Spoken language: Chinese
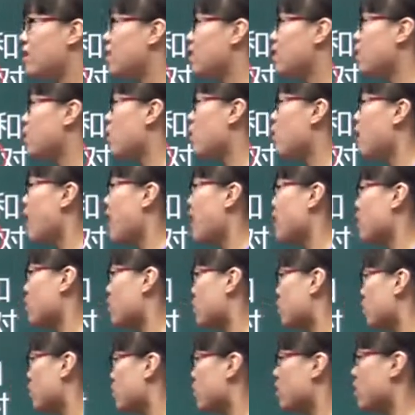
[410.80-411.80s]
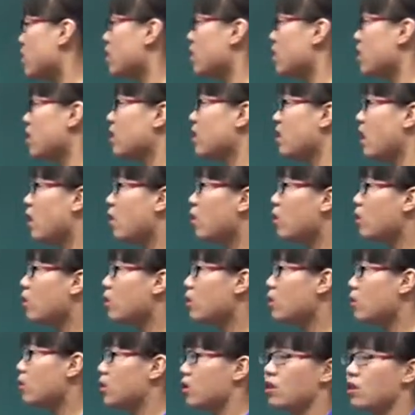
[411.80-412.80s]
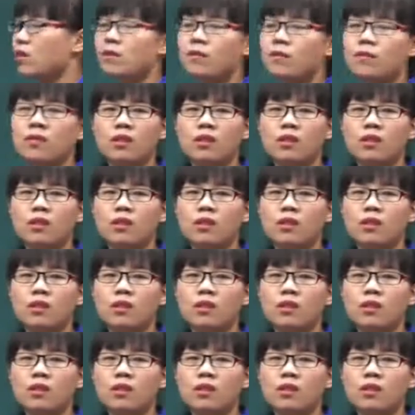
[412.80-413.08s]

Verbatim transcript: 计划、组织、协调、控制。